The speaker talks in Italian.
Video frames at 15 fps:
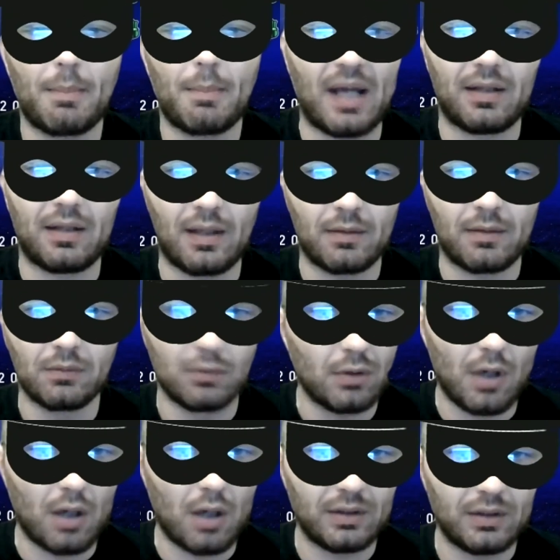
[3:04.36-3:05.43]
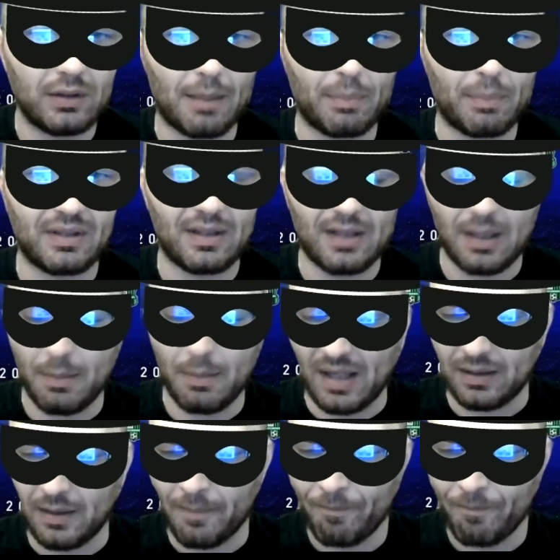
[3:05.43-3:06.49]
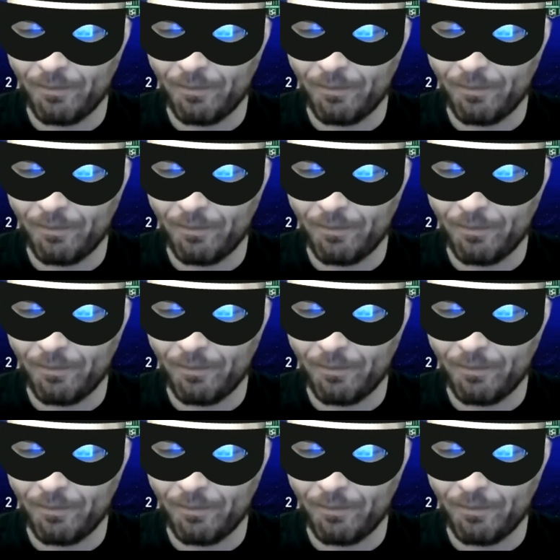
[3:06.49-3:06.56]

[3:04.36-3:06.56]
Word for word: di media, un gol ogni tre partite di media